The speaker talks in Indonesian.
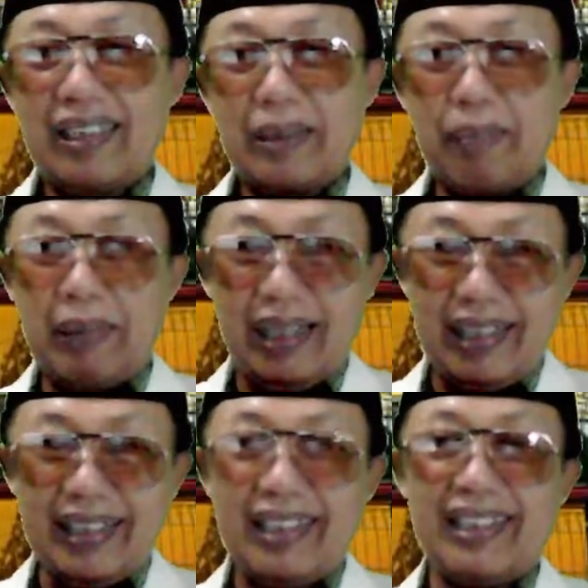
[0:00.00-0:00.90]

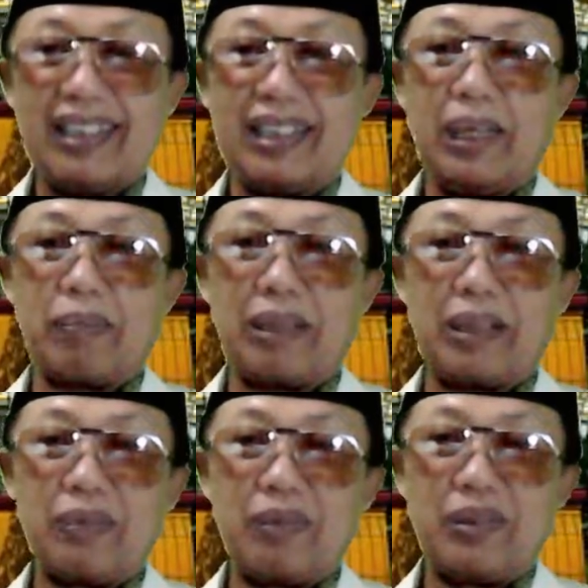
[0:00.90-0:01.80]
kembali kita
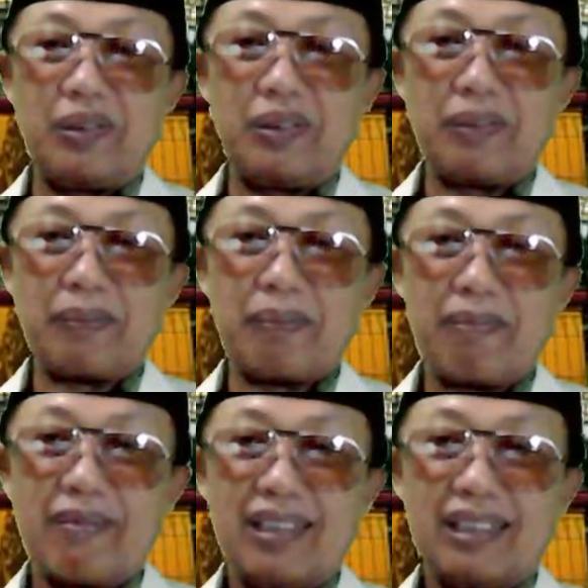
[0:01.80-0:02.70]
bertemu
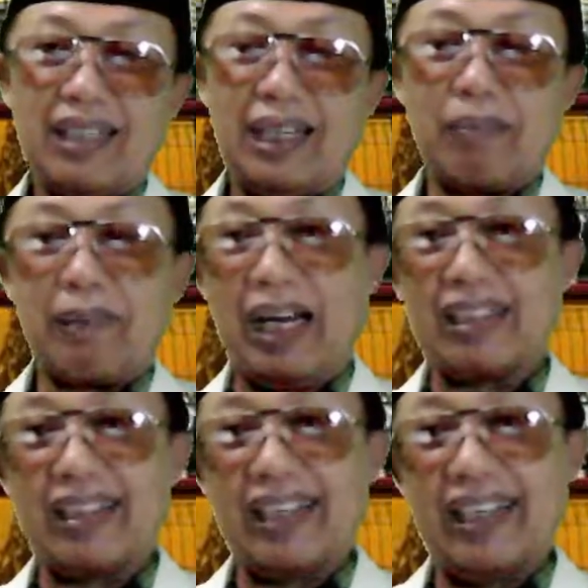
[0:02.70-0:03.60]
dalam
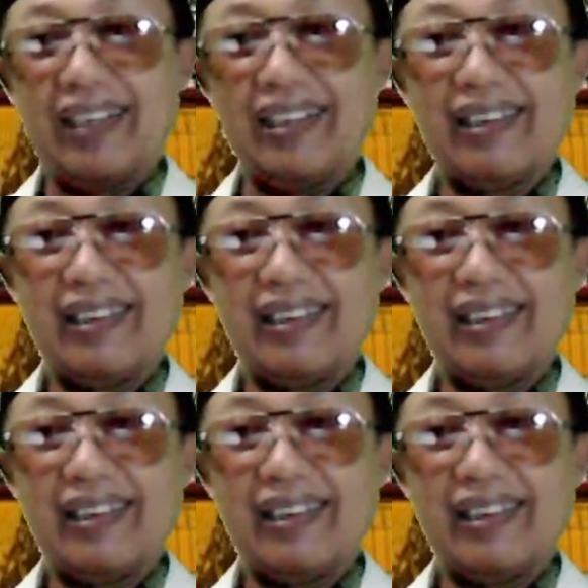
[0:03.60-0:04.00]
rangkaian